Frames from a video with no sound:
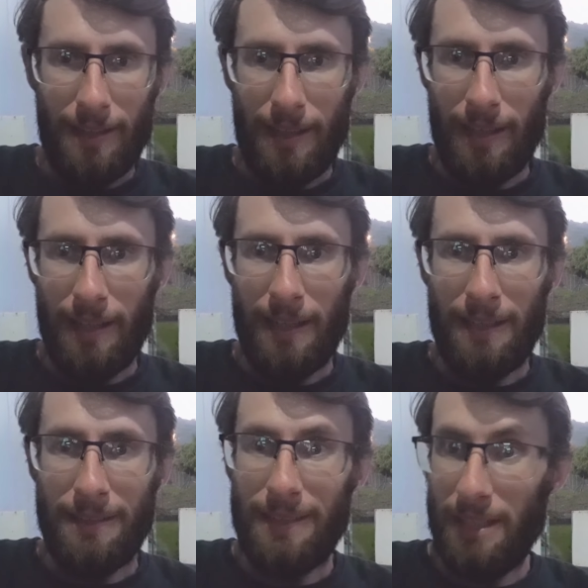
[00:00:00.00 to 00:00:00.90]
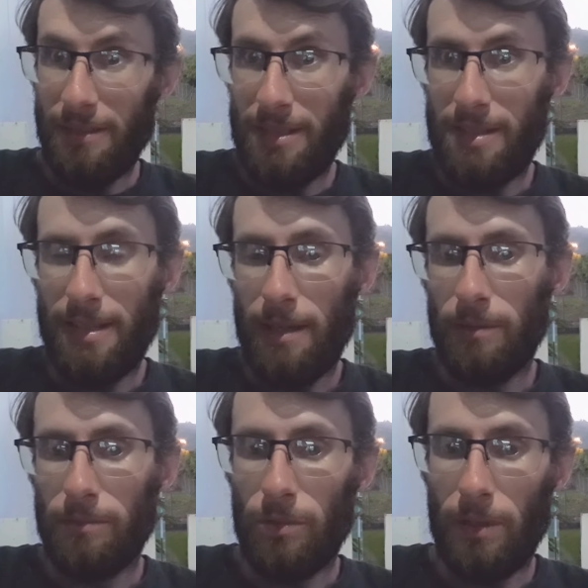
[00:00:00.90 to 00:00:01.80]
A
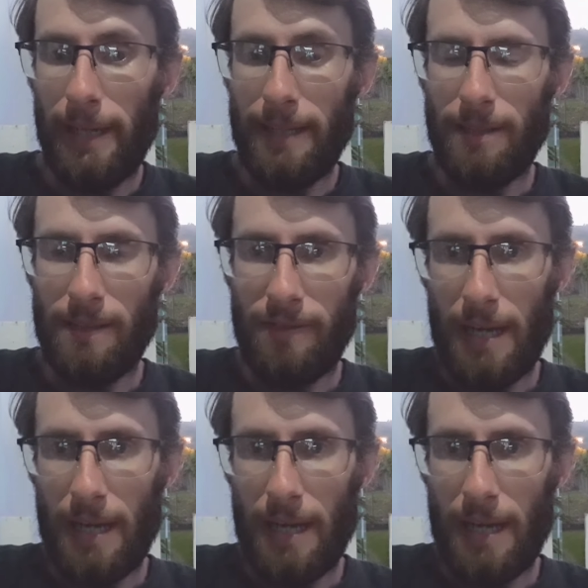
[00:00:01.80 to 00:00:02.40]
transição do leite de